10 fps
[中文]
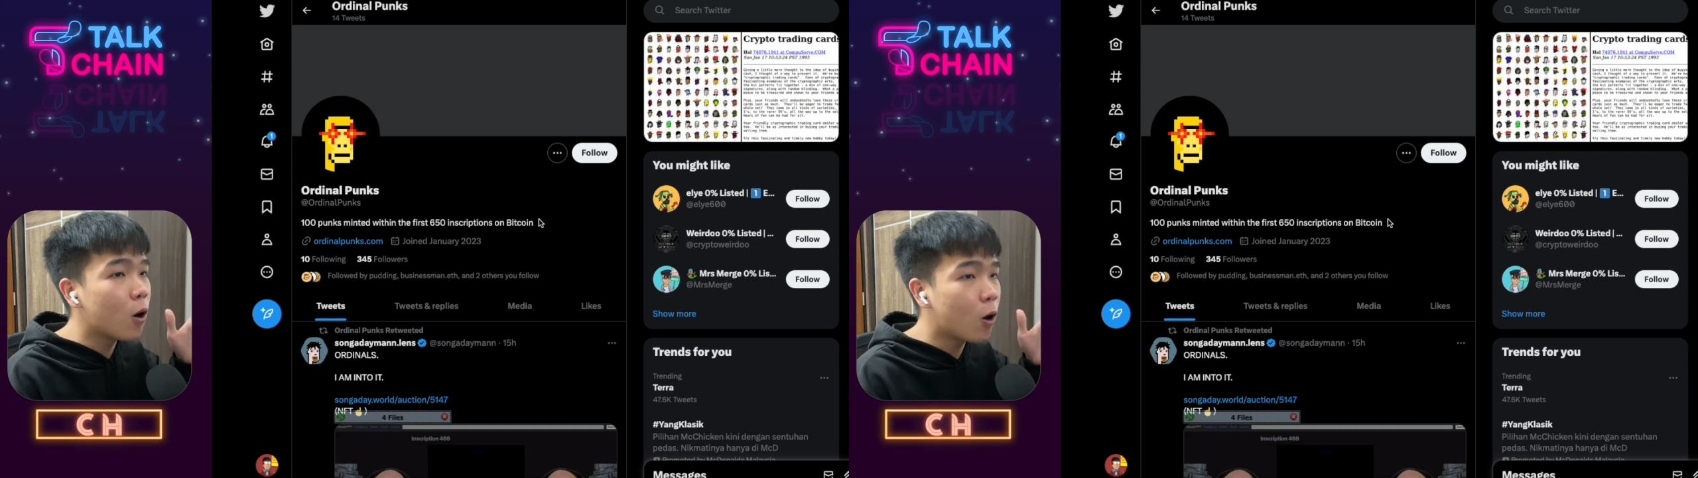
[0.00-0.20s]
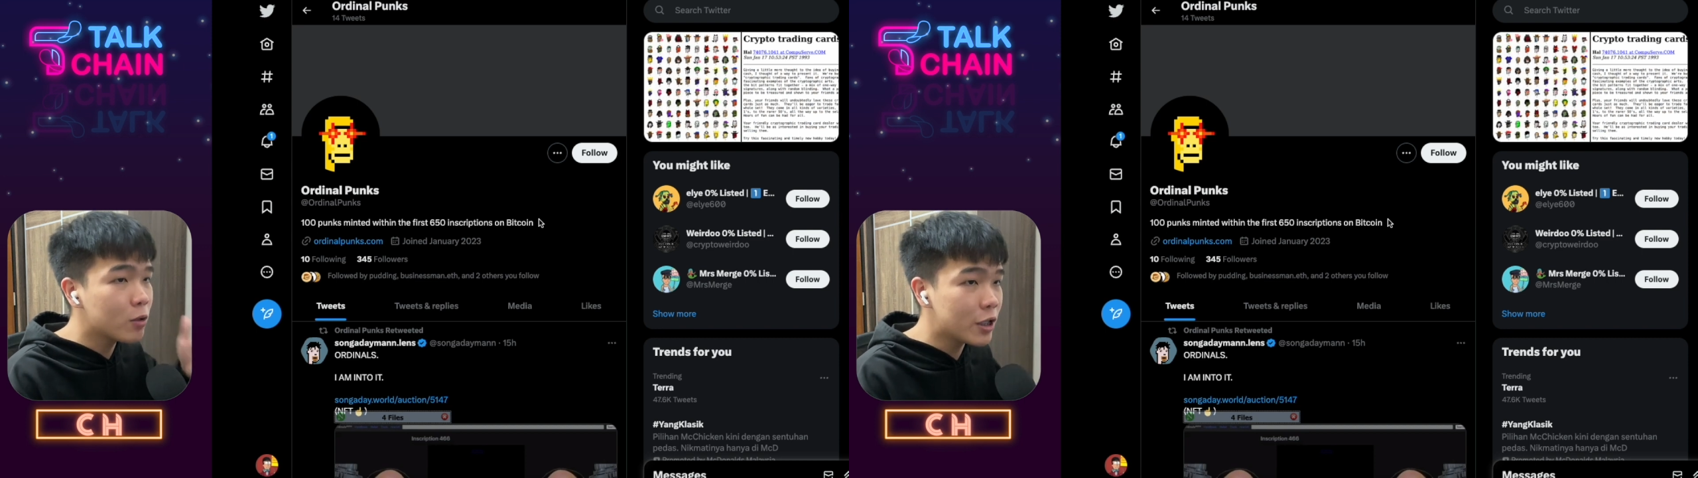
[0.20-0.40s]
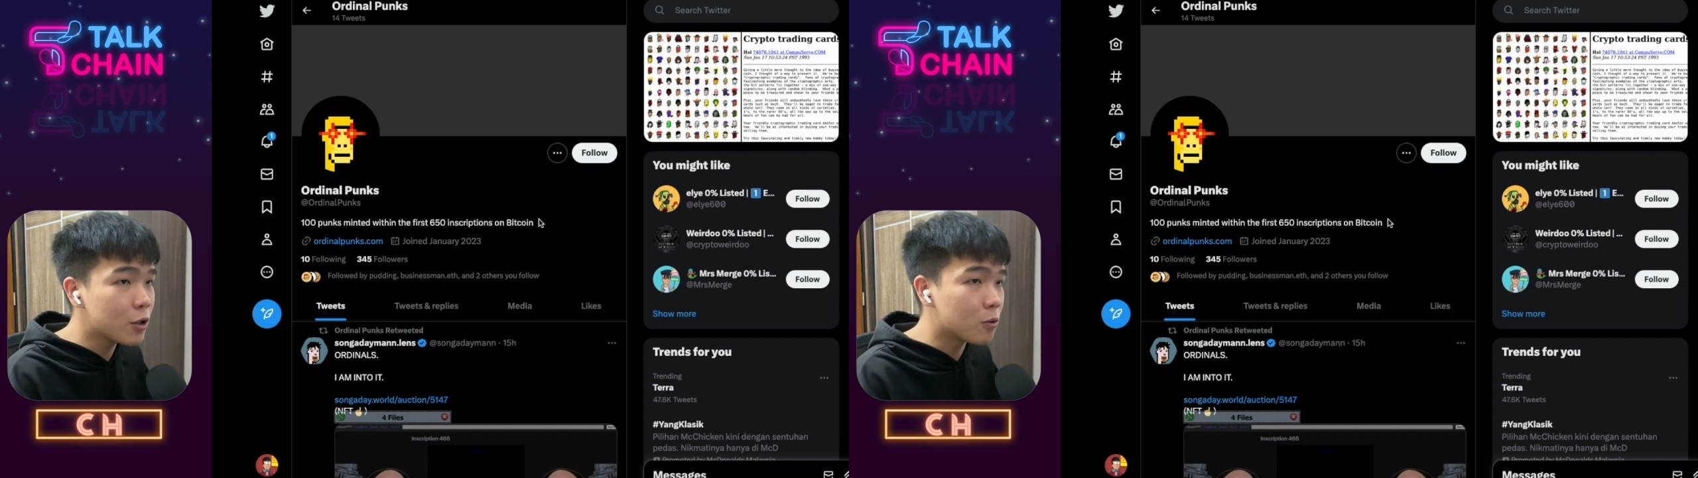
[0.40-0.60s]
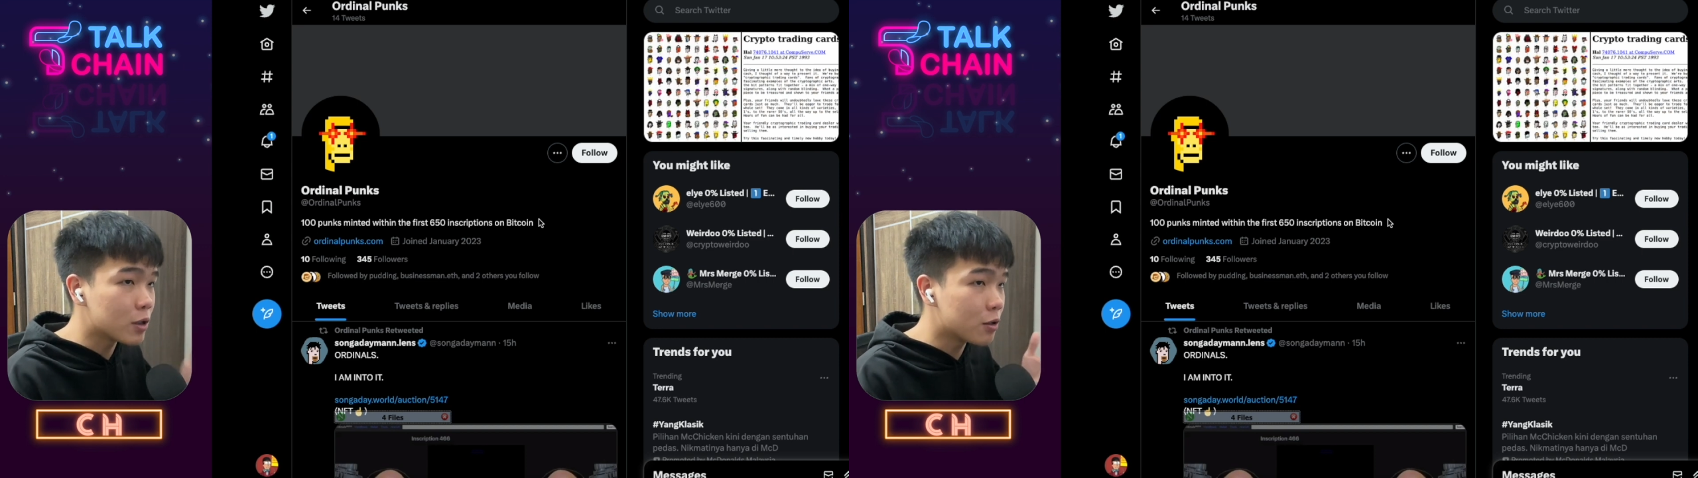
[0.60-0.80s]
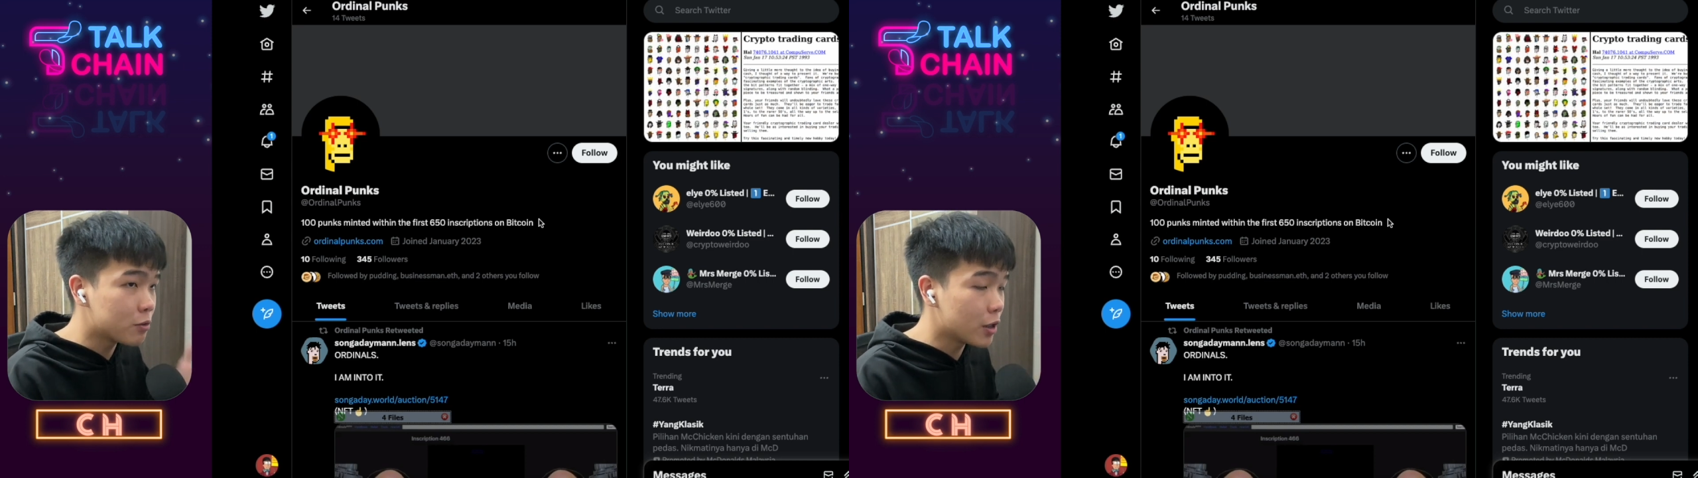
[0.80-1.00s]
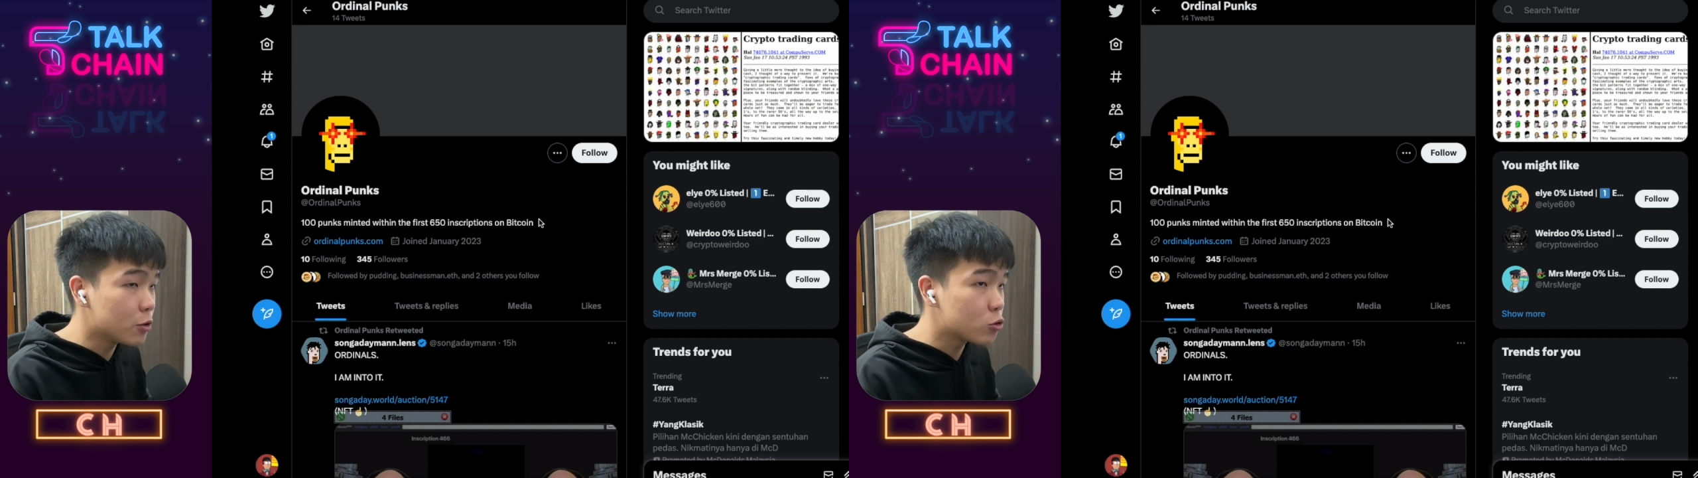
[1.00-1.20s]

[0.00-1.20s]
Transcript: Ordinal 的人